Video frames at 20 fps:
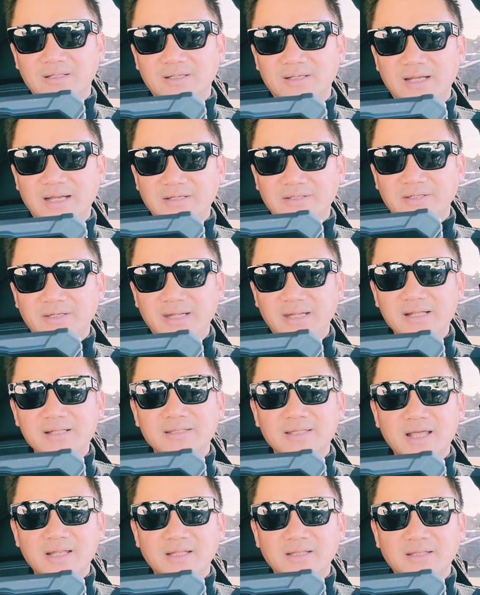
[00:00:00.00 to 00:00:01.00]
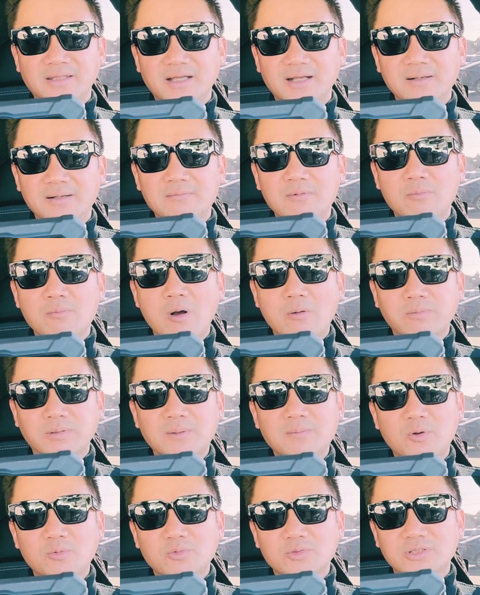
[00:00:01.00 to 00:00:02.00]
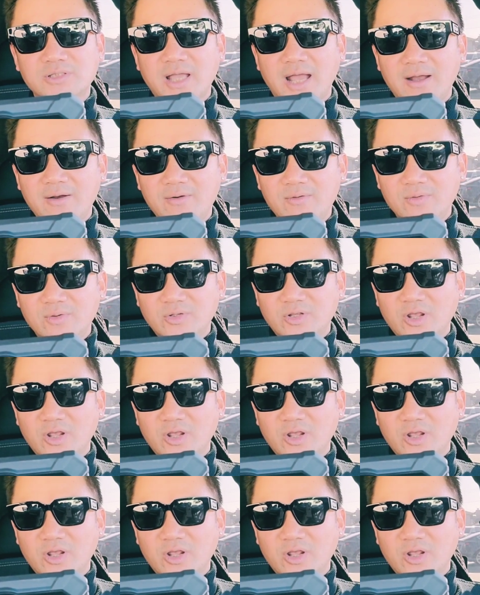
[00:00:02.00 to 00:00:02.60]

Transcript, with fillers: lịch diễn Tết từ mùng 1 đến mùng 6